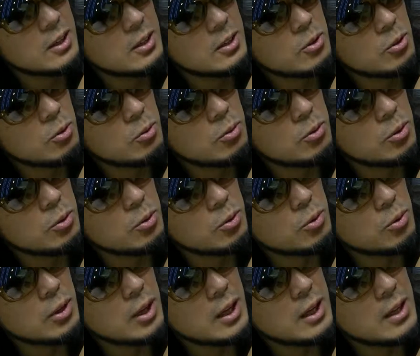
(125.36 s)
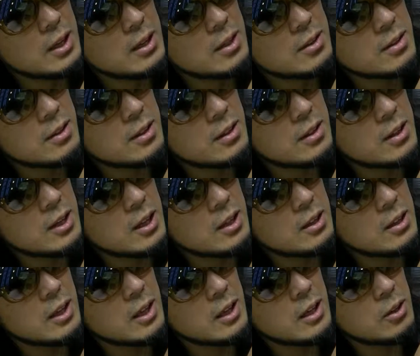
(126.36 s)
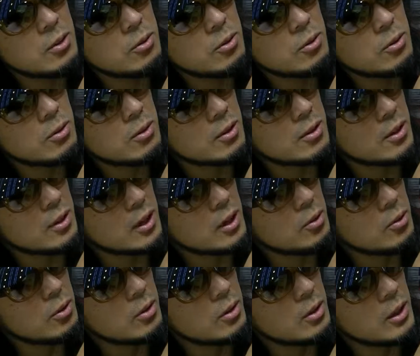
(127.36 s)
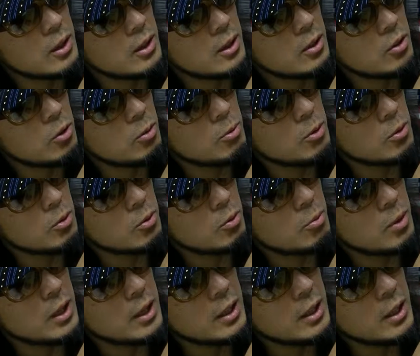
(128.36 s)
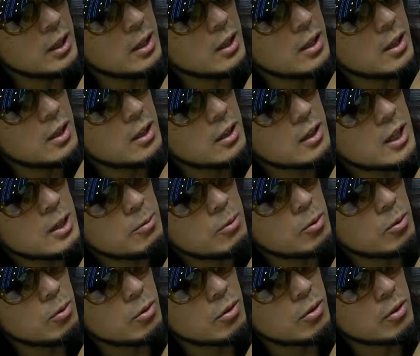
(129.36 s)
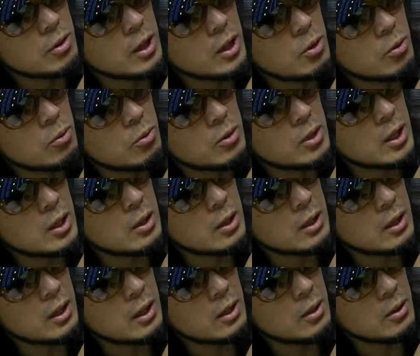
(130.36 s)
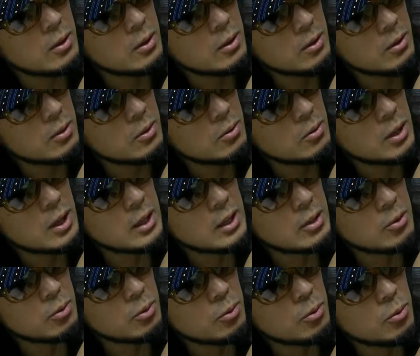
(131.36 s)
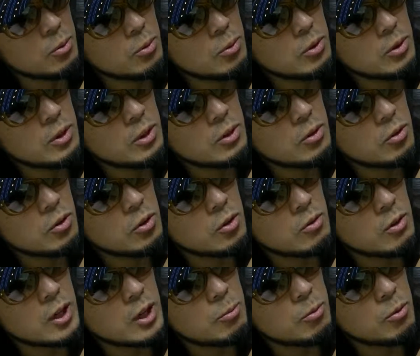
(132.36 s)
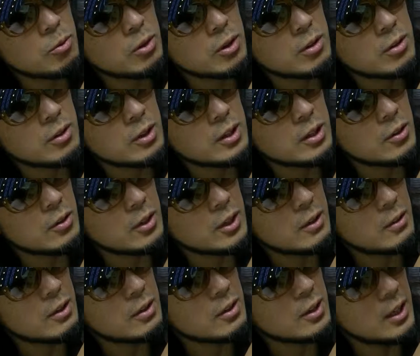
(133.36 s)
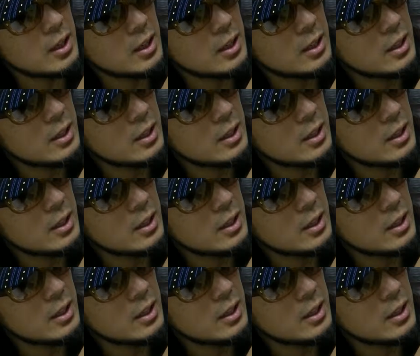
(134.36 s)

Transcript: 恐怖に震え神殿で祈りを捧げる人々の前に神のお告げを受けたという一人の若者が姿を現した